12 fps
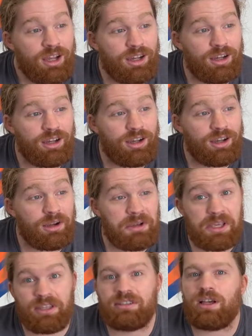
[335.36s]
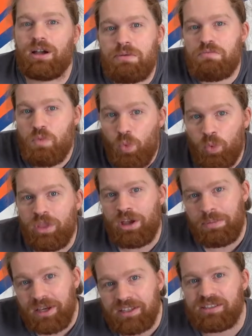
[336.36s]
Euh, et ça, on
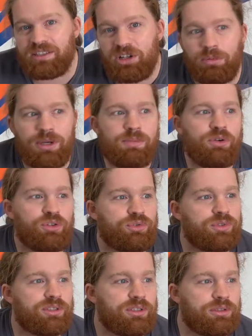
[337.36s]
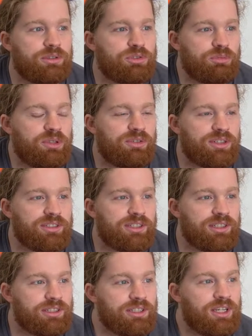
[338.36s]
apprécie quand même, je veux dire, en
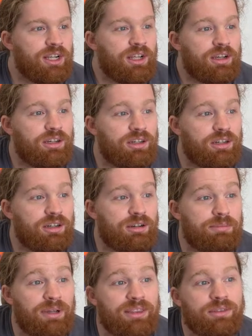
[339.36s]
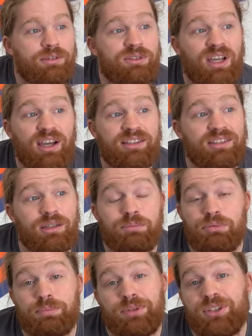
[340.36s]
2021. Euh, maintenant, ça reste un
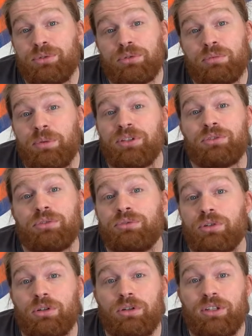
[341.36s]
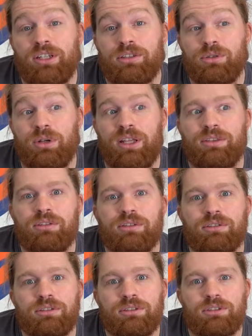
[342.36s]
peu piteux, parce qu'il faut reconnaître que
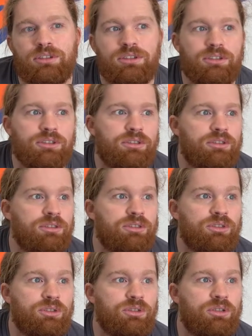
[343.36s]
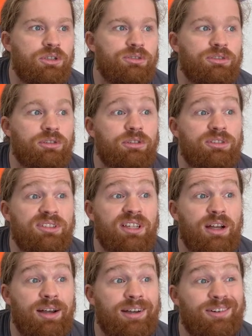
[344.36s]
là-dedans, euh, dans l'œuvre,
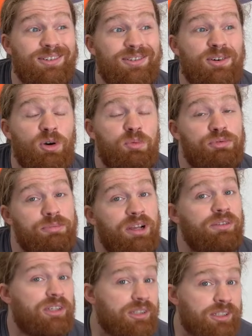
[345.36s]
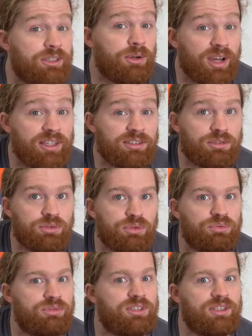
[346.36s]
ça a encore plus mal vieilli que le reste
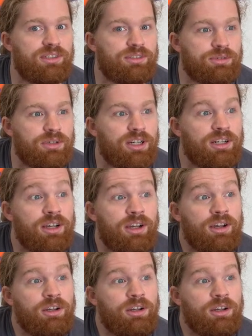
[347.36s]
sur toutes ces questions-là